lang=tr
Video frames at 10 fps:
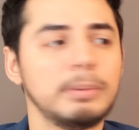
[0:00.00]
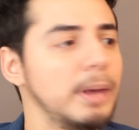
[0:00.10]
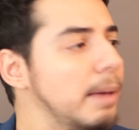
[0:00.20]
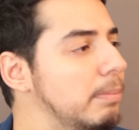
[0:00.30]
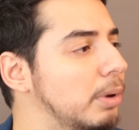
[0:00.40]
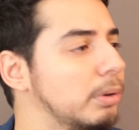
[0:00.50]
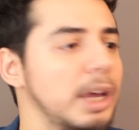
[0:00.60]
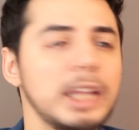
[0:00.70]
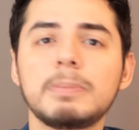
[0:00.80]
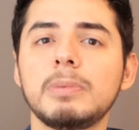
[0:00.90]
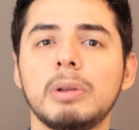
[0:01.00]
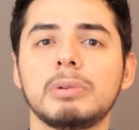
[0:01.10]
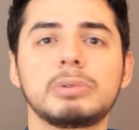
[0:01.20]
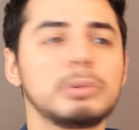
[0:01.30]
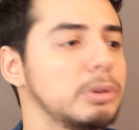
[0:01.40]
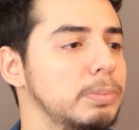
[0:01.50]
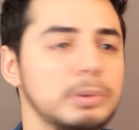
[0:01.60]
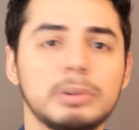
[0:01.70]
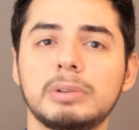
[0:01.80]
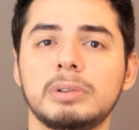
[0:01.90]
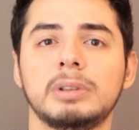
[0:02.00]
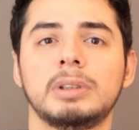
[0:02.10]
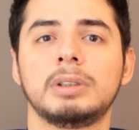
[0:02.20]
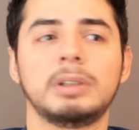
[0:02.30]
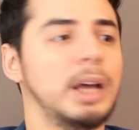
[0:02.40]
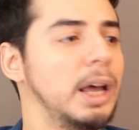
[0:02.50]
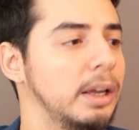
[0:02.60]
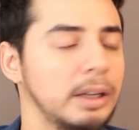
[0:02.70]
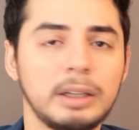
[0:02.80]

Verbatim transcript: Beğenmiyordu, etmiyordu. Şudur budur. Ha?